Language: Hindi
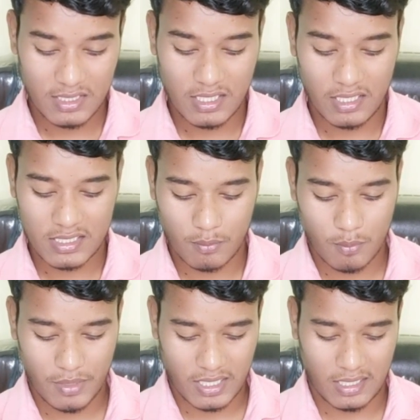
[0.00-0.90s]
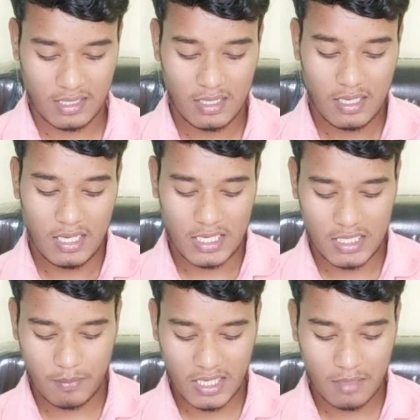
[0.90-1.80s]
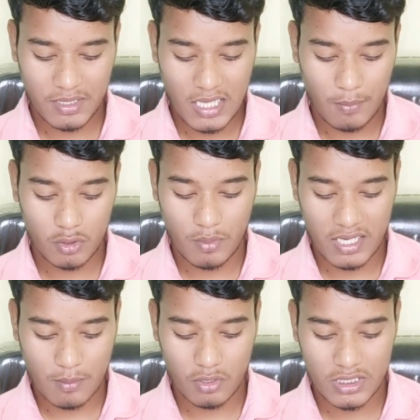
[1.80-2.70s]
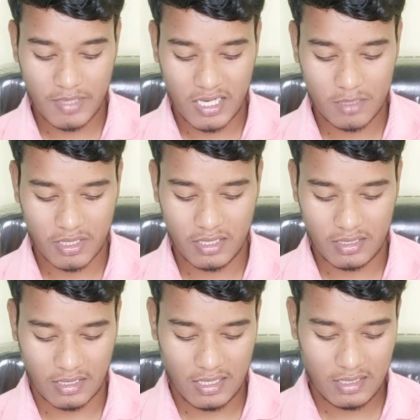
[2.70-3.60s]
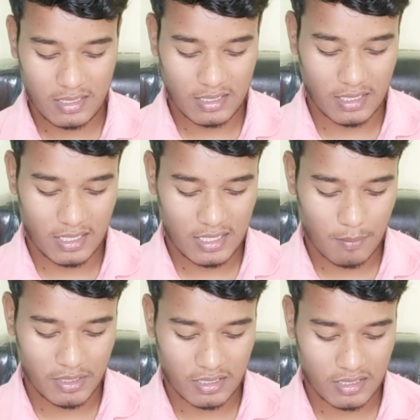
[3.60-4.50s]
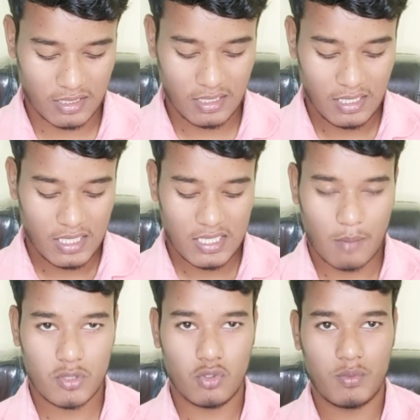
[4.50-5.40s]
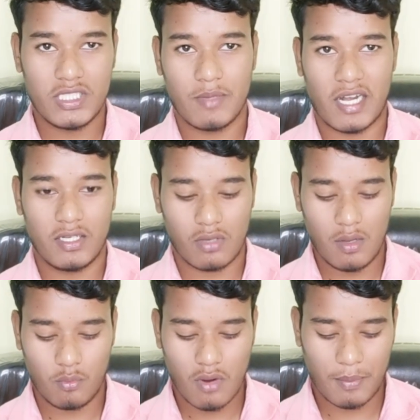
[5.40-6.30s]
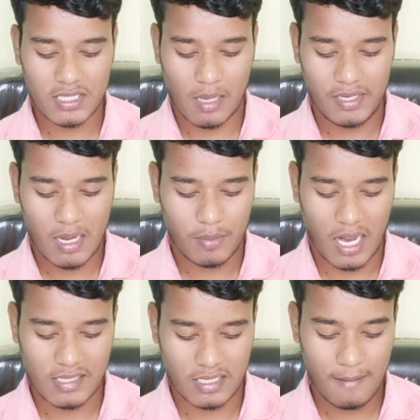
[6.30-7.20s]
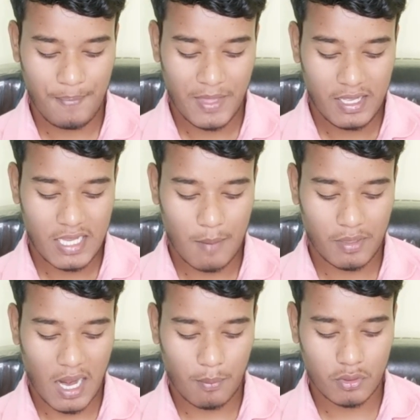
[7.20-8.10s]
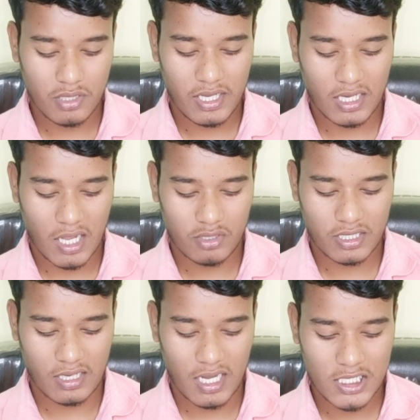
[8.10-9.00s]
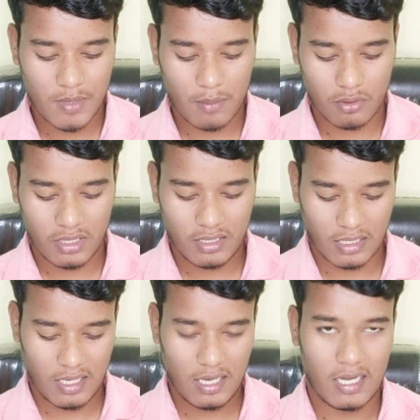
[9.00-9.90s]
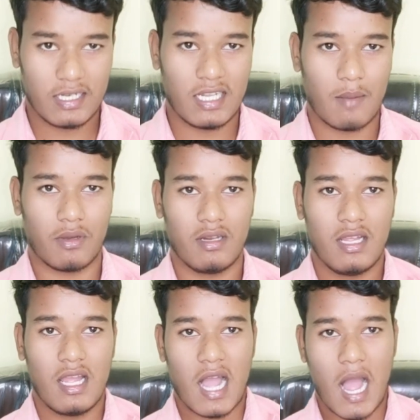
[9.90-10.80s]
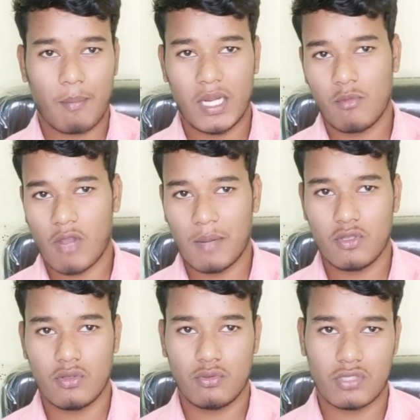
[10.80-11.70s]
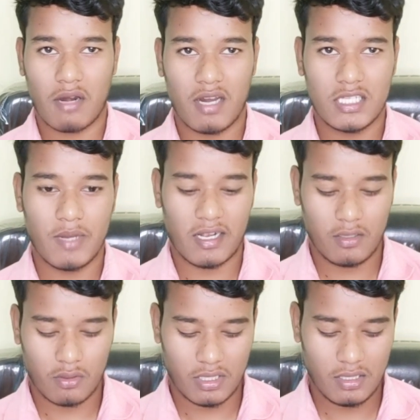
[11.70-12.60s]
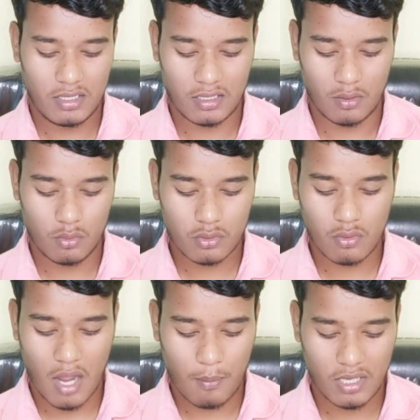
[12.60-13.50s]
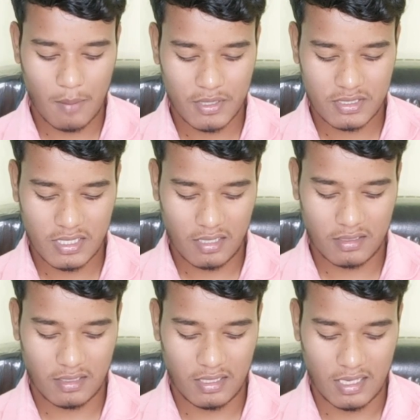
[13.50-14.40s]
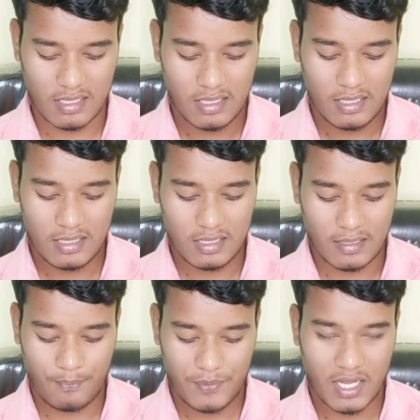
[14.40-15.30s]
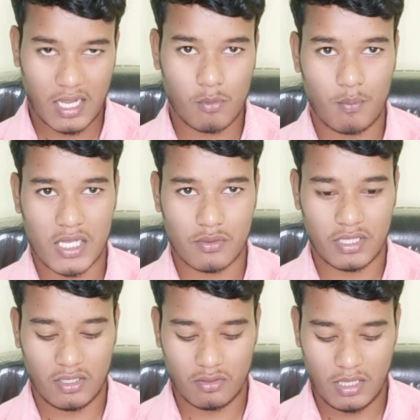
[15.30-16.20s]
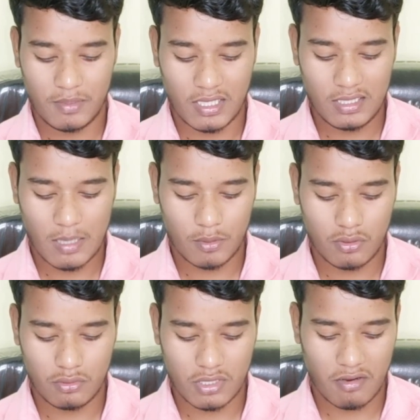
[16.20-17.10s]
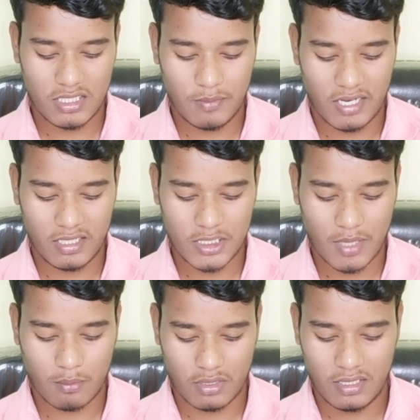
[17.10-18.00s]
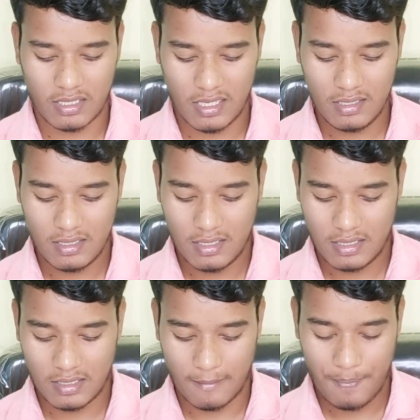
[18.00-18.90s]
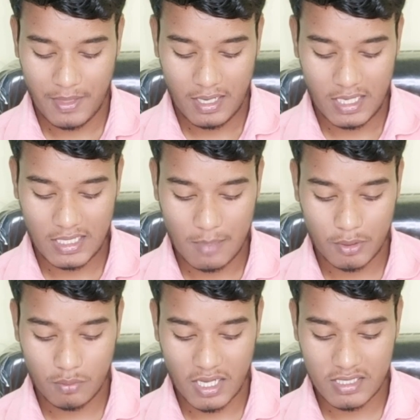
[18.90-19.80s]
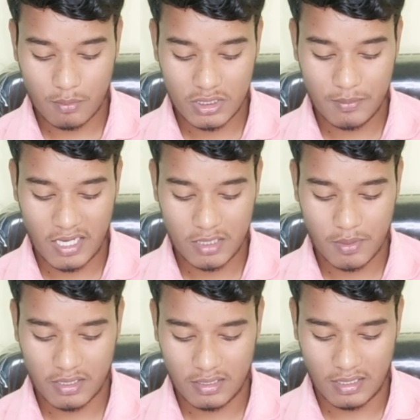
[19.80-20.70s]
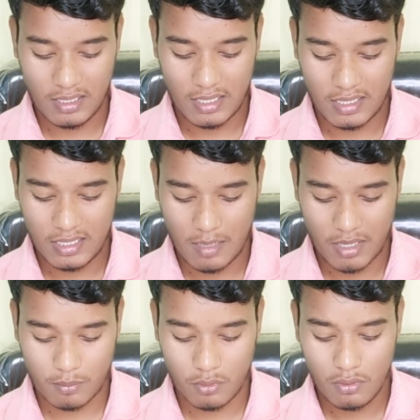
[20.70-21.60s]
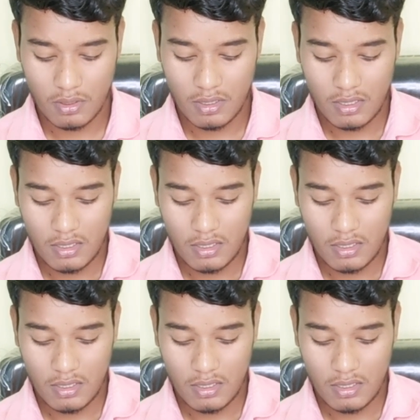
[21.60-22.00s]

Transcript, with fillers: इस तरीके से आपको बैक आना एंड बैक आने बाद यहाँ पर दोबारा से आपको जीमेल आईडी पर क्लिक करना ठीक है एंड यहाँ पर देखेंगे तो यहाँ पर जो भी जीमेल आईडी होगा वो आपके सामने यहाँ पर आ जाएगा यहाँ पर आपको जो एक एरो दिखेगा इस पर आपको क्लिक करना एंड यहाँ पर आपके मोबाइल में जो दूसरा वाला जीमेल आई लोगे ना ठीक है उसको आपको यहाँ पर सिलेक्ट कर लेना ठीक है अगर आपको पासवर्ड देखने को नहीं मिलता तो यहाँ पर जो दूसरा वाला जीमेल आई है इस पर आपको क्लिक करना है ठीक है एंड यहाँ पर दोबारा से आपको जीमेल आई पर क्लिक करना एंड यहाँ पर आपको